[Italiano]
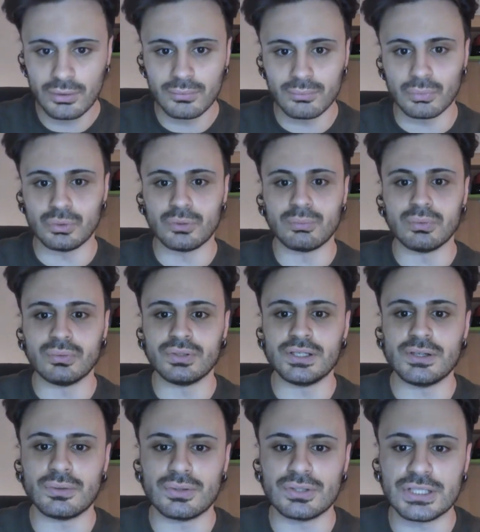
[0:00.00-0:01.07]
molto
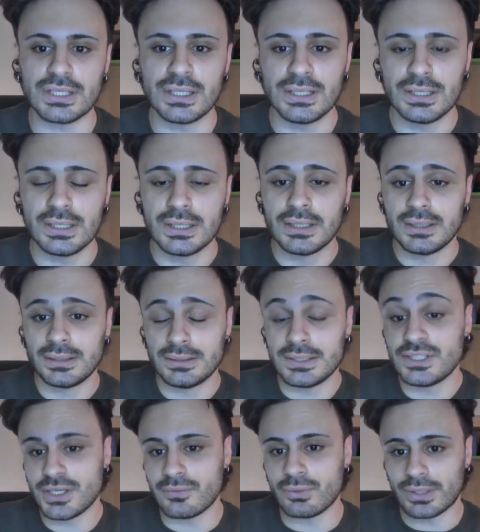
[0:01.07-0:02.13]
puntigliosi.
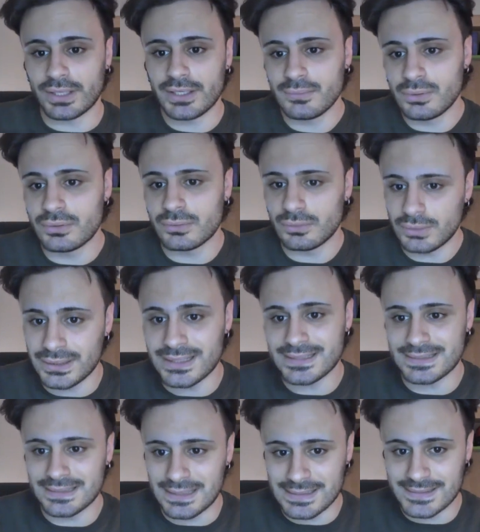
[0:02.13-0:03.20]
Dicevo, il ritmo
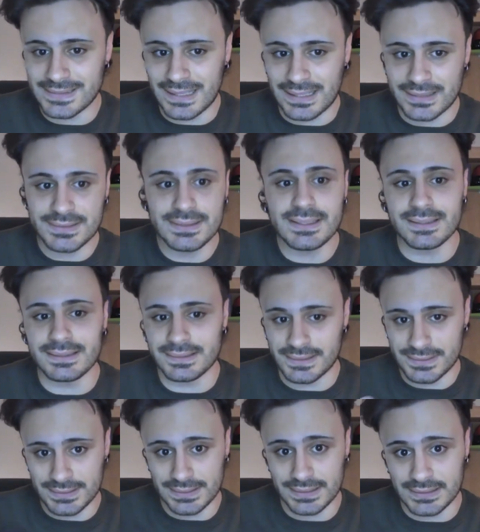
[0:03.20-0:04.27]
inizia ad alzarsi,
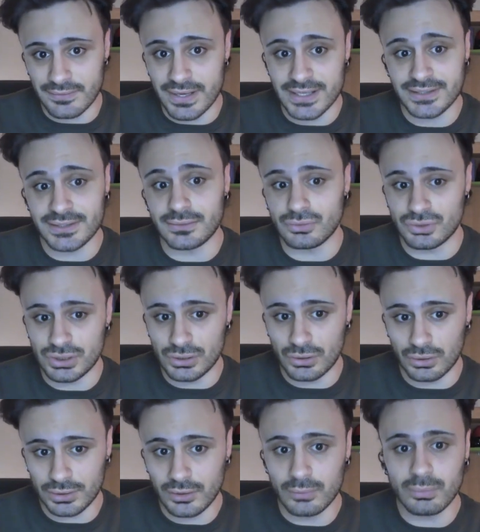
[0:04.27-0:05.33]
l'intensità è diversa, lo si
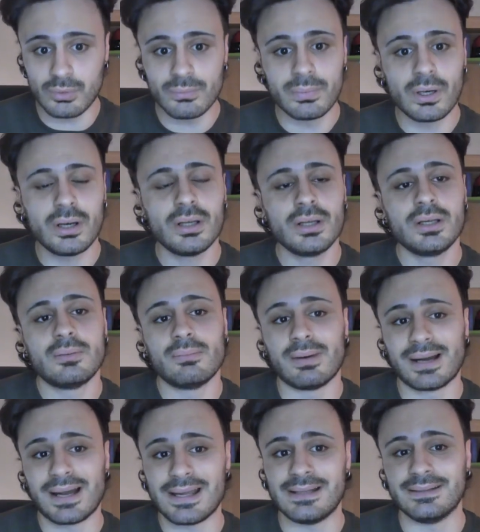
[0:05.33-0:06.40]
nota dopo un po'.
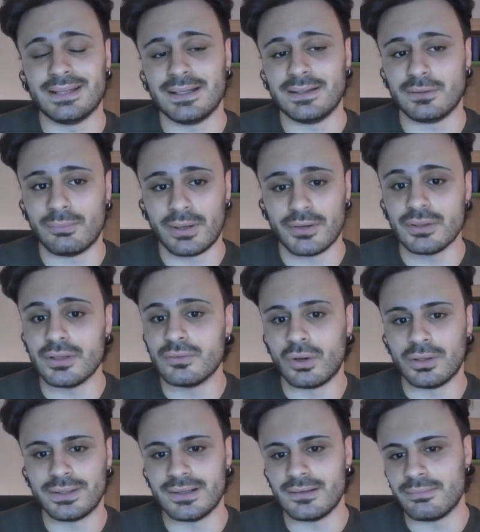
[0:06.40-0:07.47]
Brian tenta un paio di
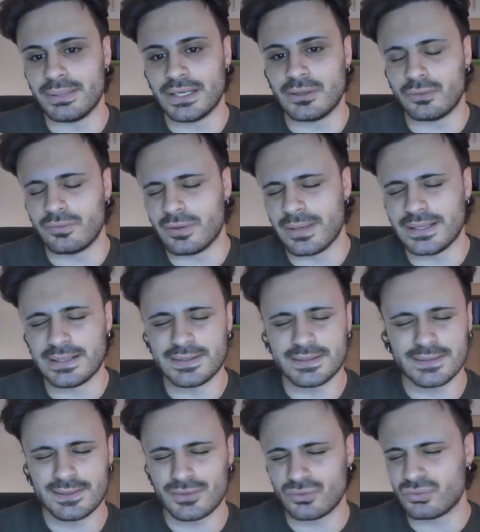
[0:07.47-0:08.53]
volte il pin, ovviamente
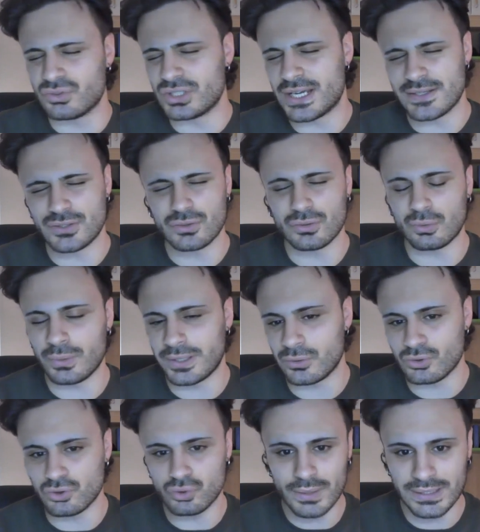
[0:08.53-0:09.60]
senza successo, quei
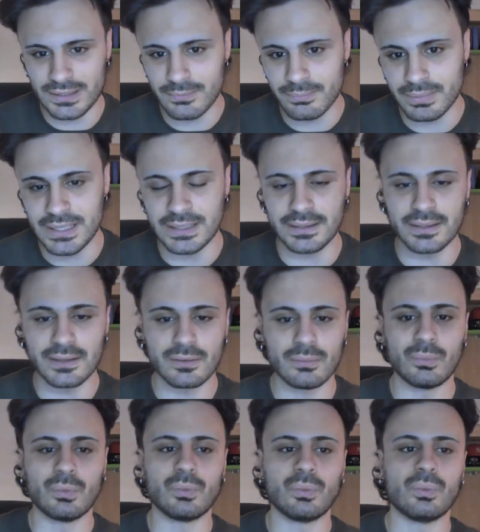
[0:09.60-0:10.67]
consueti pin che
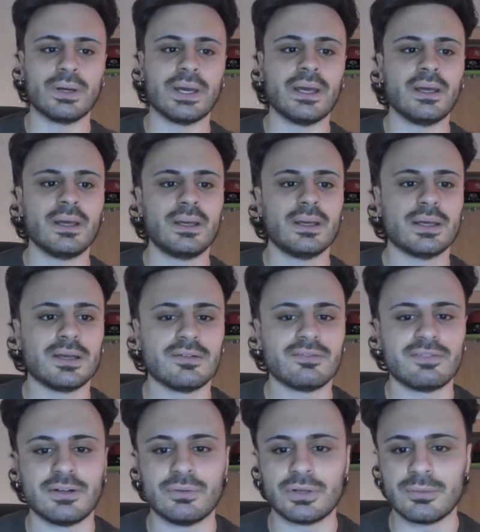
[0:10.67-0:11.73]
comunque eh,
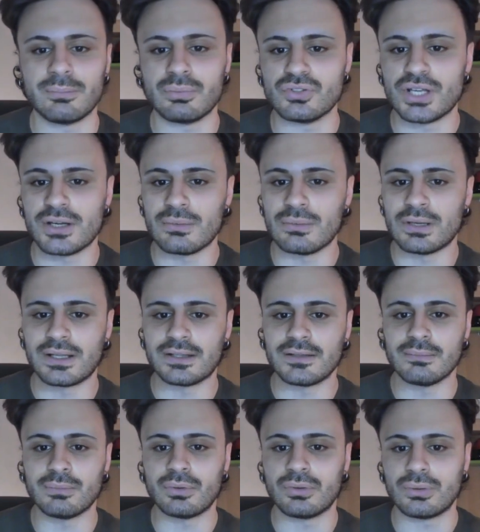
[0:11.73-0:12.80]
fanno riposare un
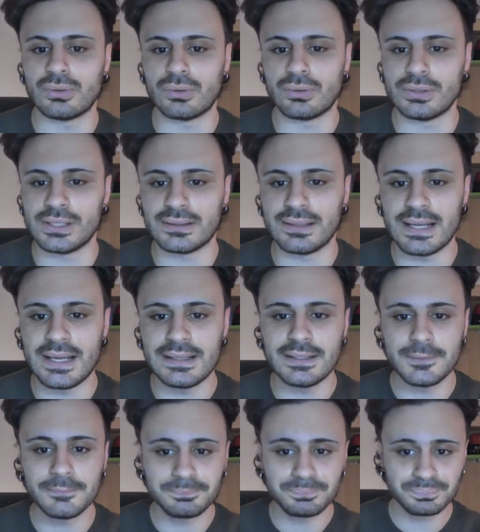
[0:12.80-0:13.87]
attimo gli
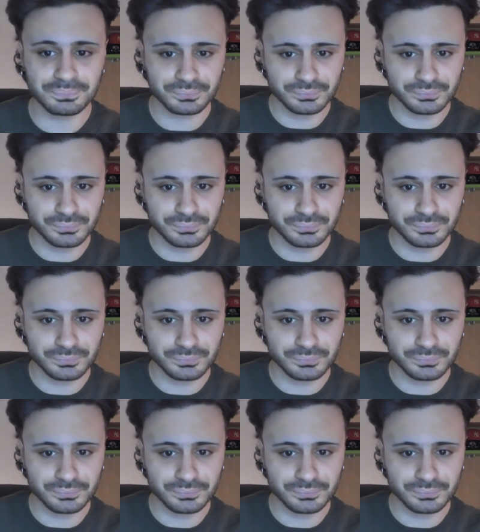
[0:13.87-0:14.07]
atleti.